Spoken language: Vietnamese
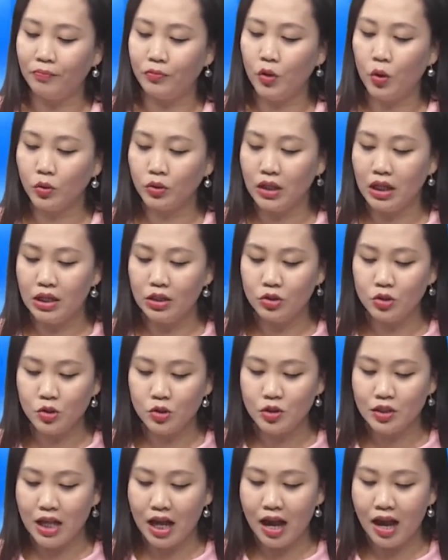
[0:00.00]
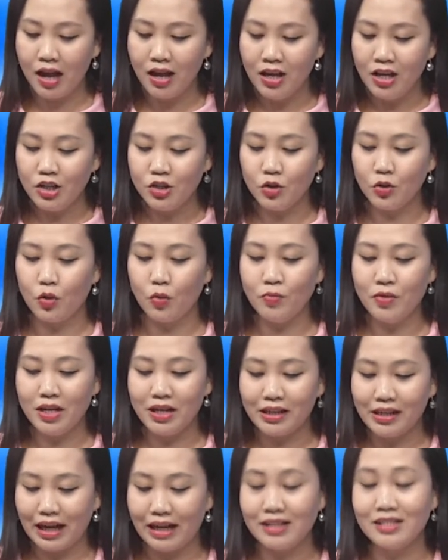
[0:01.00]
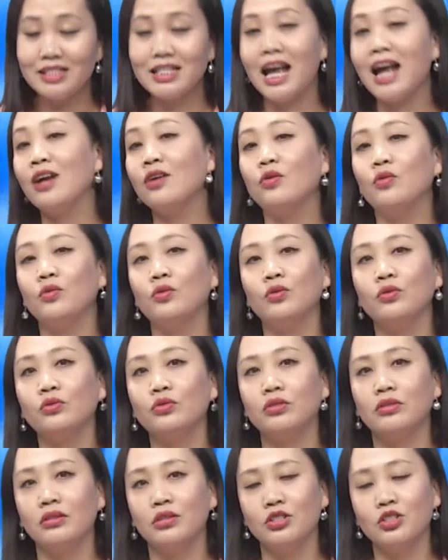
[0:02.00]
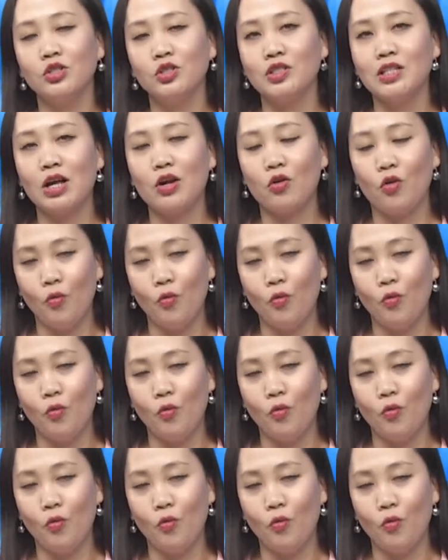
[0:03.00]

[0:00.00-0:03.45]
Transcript: đô thị Tulsa rồi cũng như là cảnh sát của Tulsa ờ,